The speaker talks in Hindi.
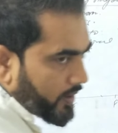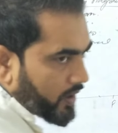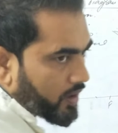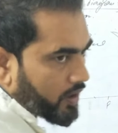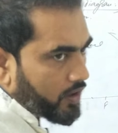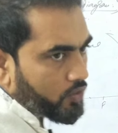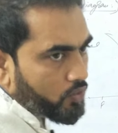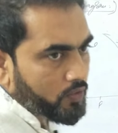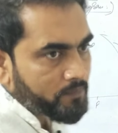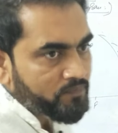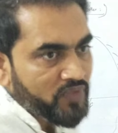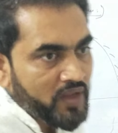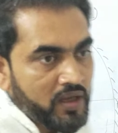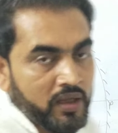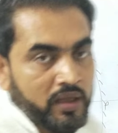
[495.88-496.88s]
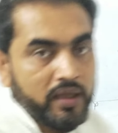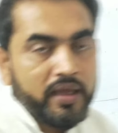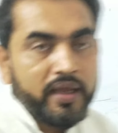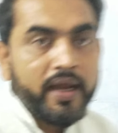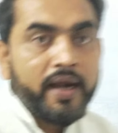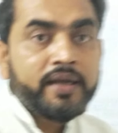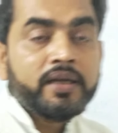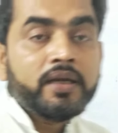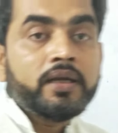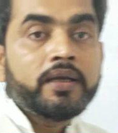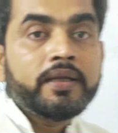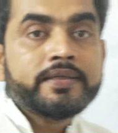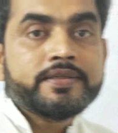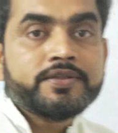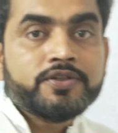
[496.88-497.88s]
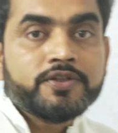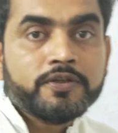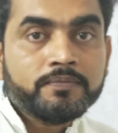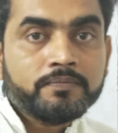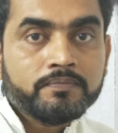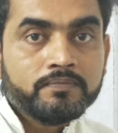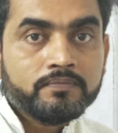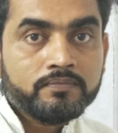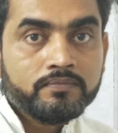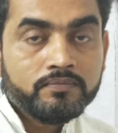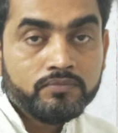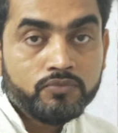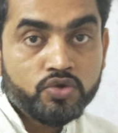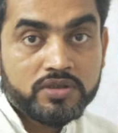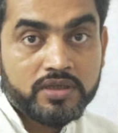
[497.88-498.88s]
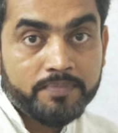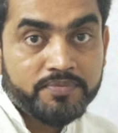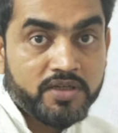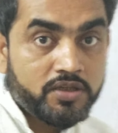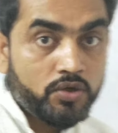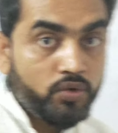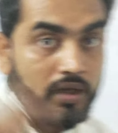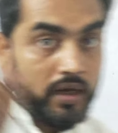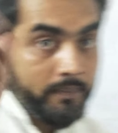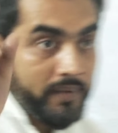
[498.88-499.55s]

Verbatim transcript: बैठा लो एट लीस्ट जो सबसे ज़रूरी आप